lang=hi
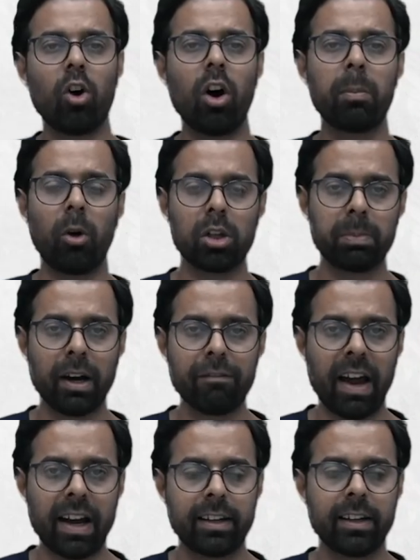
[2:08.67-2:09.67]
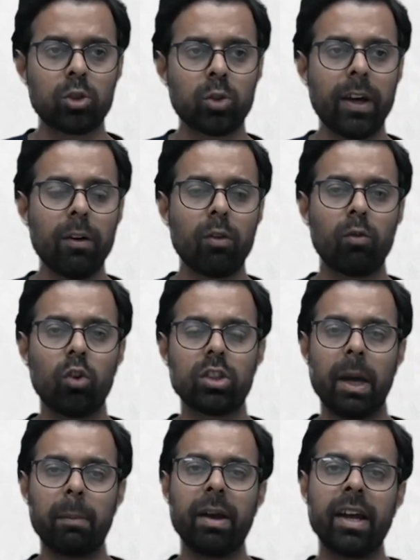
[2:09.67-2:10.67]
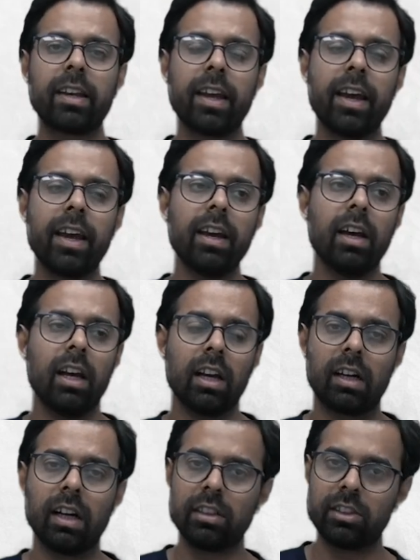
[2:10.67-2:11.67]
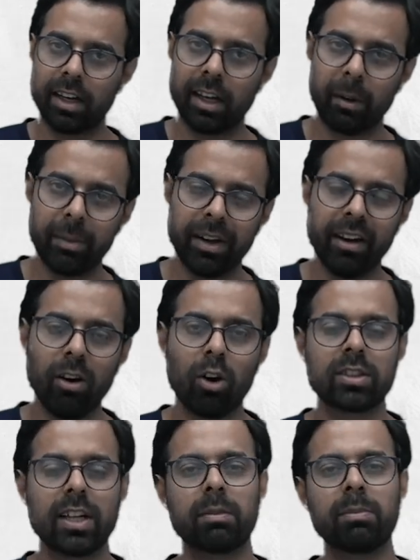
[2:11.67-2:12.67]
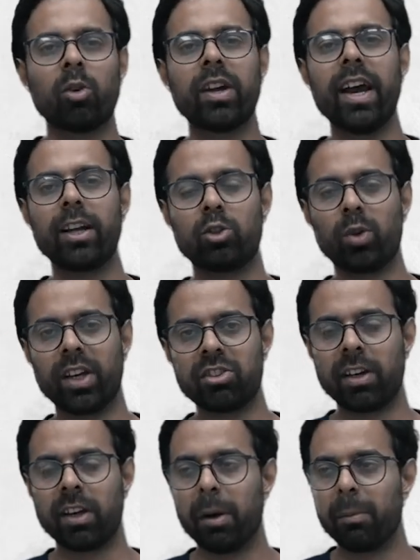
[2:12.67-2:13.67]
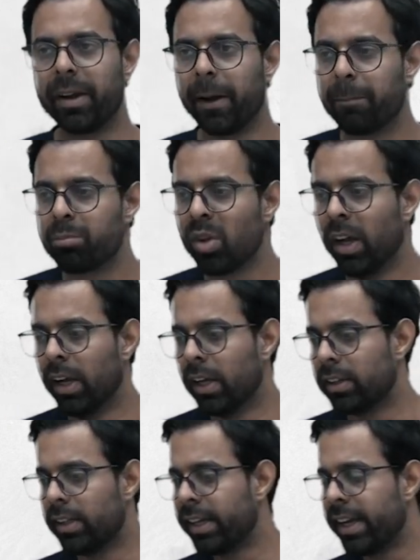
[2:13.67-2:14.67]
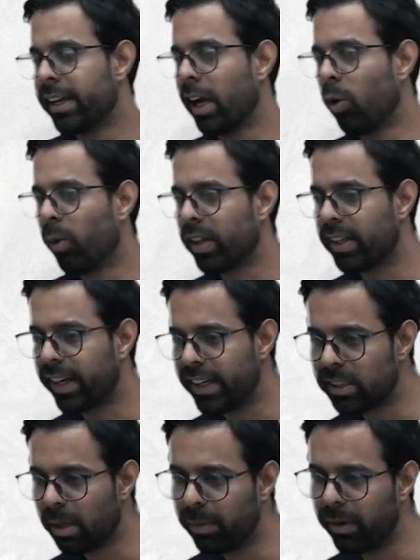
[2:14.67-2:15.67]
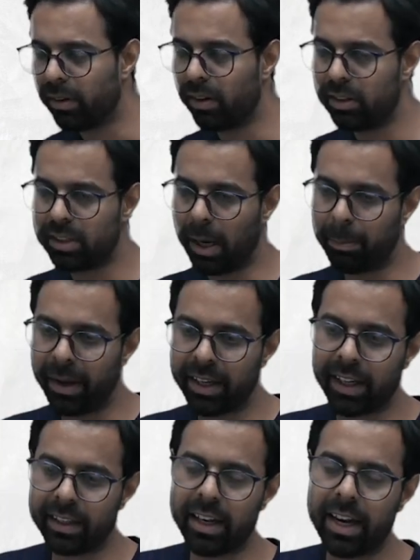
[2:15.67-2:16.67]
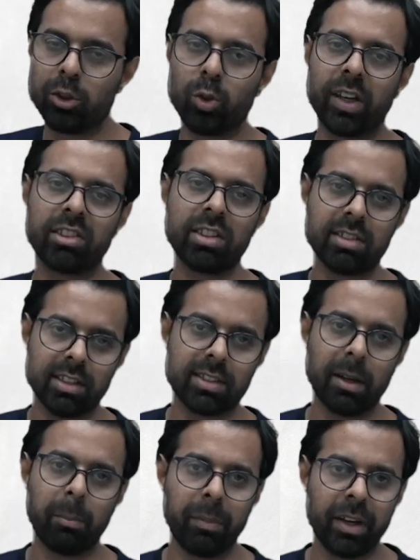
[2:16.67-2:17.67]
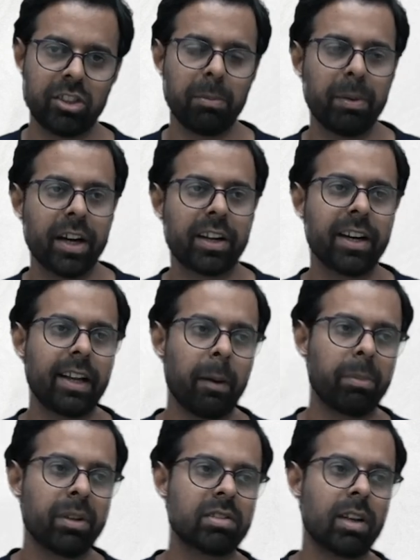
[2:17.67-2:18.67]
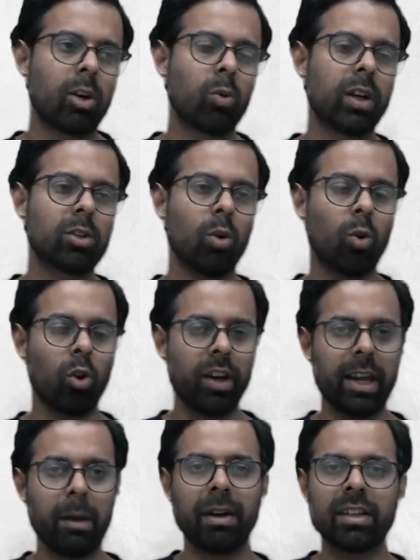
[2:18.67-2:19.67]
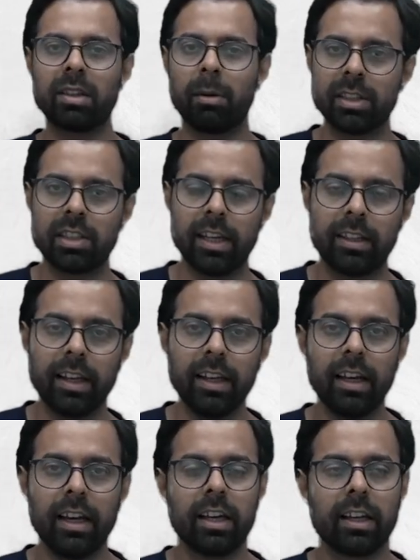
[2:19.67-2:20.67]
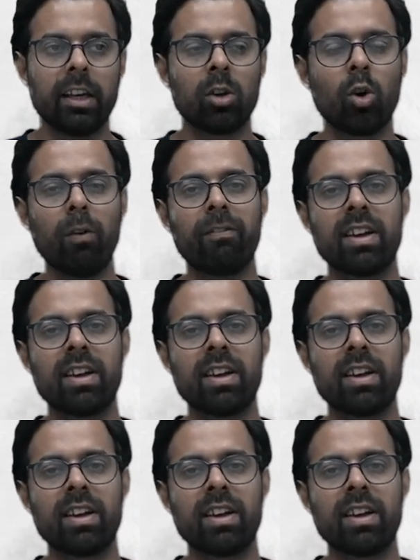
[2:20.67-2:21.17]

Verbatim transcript: एक और बहुत बड़ा फैक्टर जो है वो जापान के कल्चर का भी है और साथ में उनके एजुकेशन का भी है देखिए क्या हुआ था कि जब जापान के अंदर एजुकेशन सिस्टम मेजी पीरियड के टाइम पे स्टार्ट हुआ तो उन्होंने ये बात समझ ली थी कि इनको